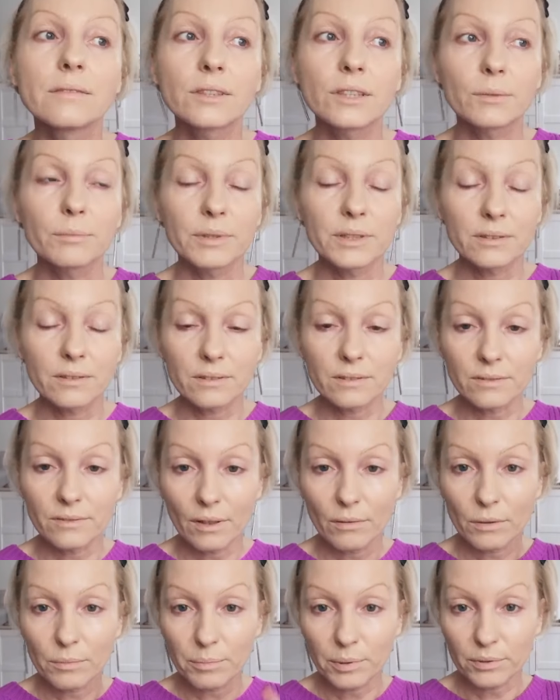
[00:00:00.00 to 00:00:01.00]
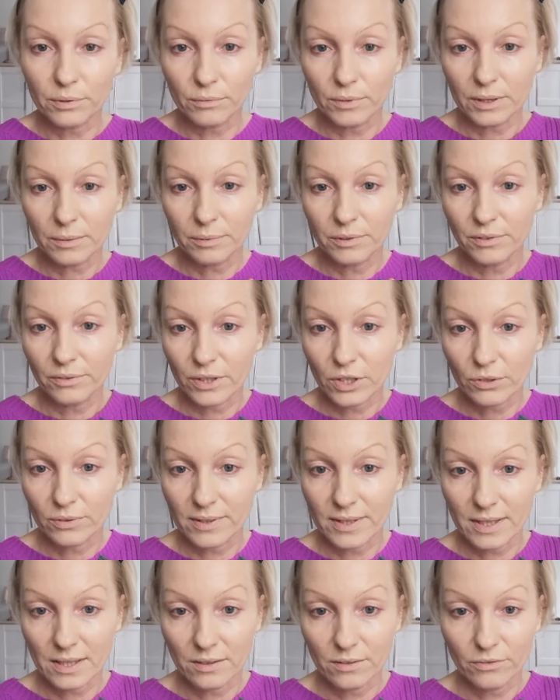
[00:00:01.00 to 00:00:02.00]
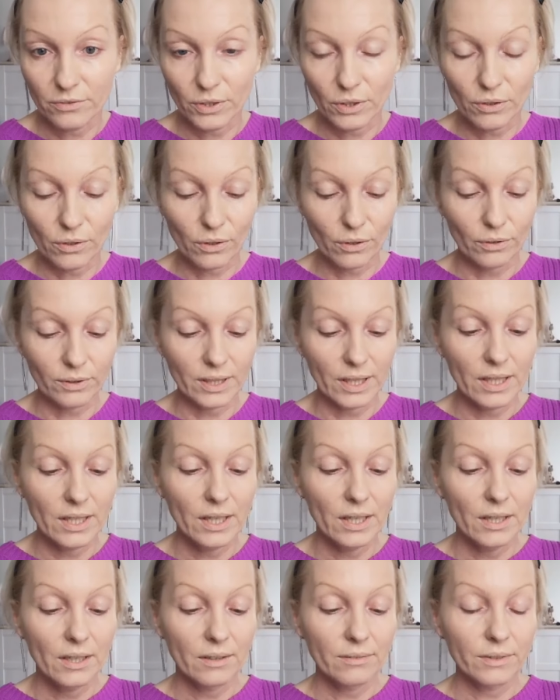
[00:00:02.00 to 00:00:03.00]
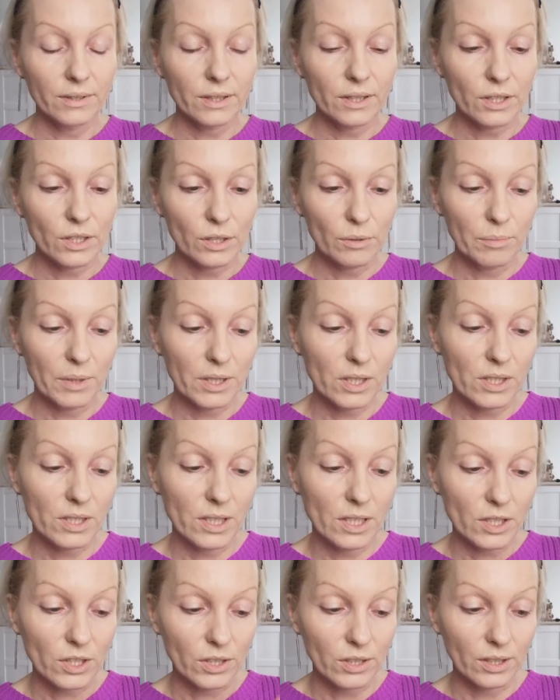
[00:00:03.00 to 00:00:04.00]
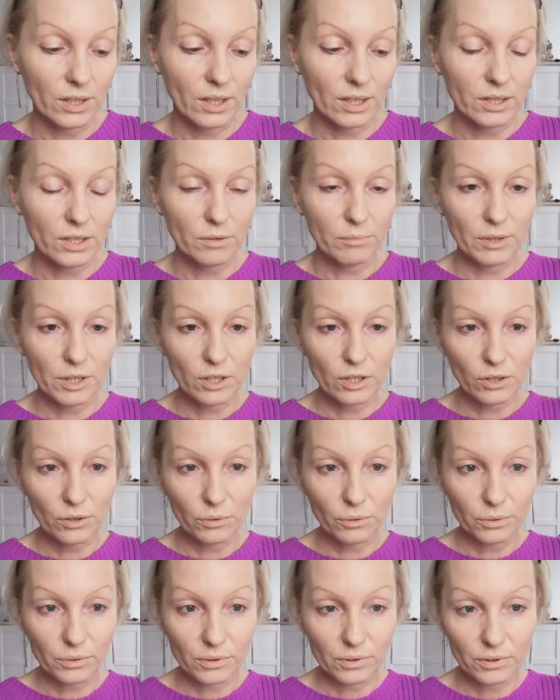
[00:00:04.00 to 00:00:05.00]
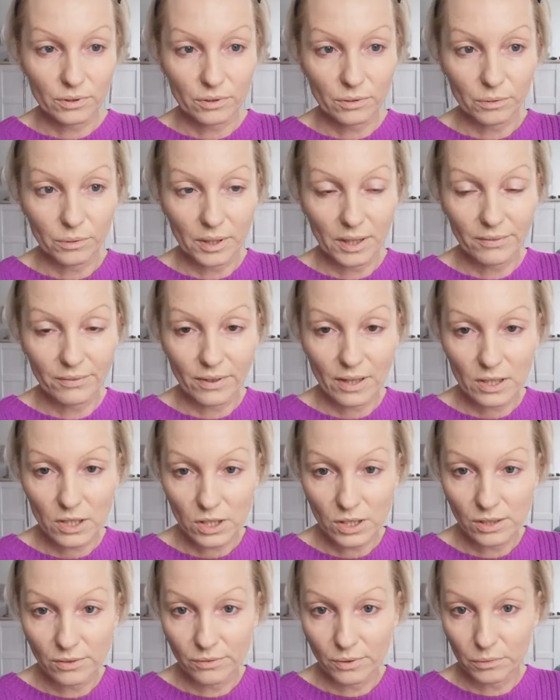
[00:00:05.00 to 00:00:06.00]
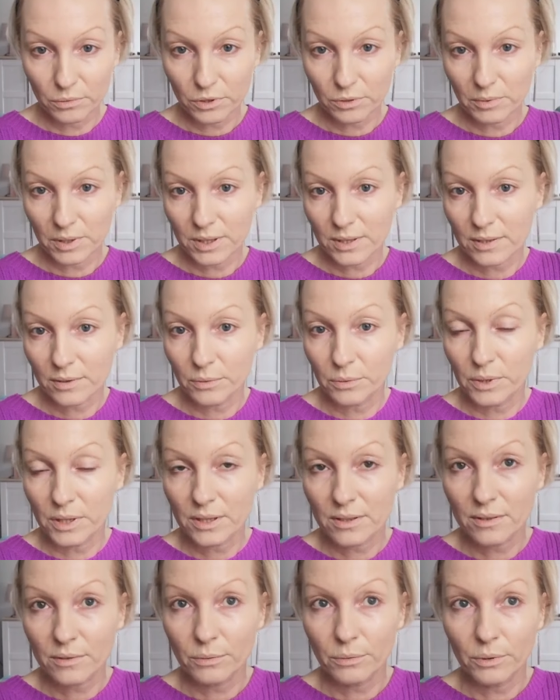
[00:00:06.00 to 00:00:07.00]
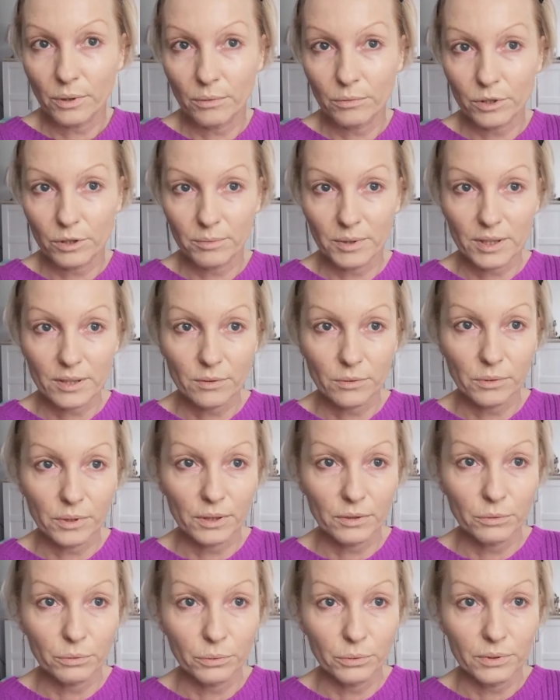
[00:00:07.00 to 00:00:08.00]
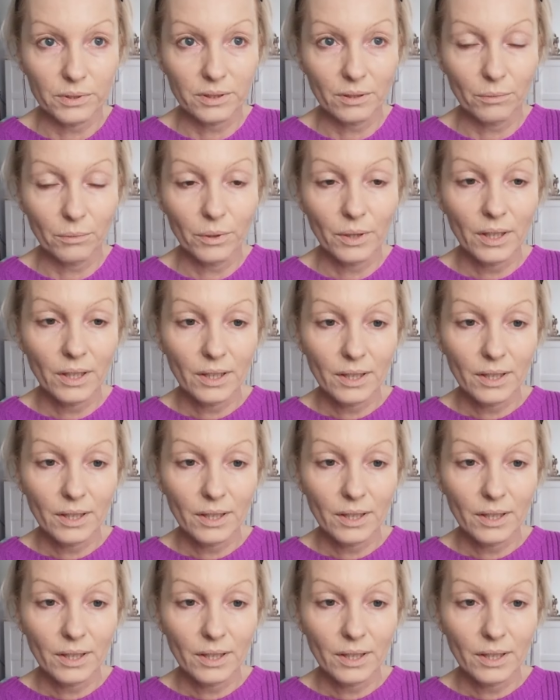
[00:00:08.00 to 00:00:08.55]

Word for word: żeby stosowały podkład, ponieważ on stanowi ochronę. Więc czy masz naczynka, czy masz skórę wrażliwą, czy masz skórę suchą, czy masz skórę tłustą,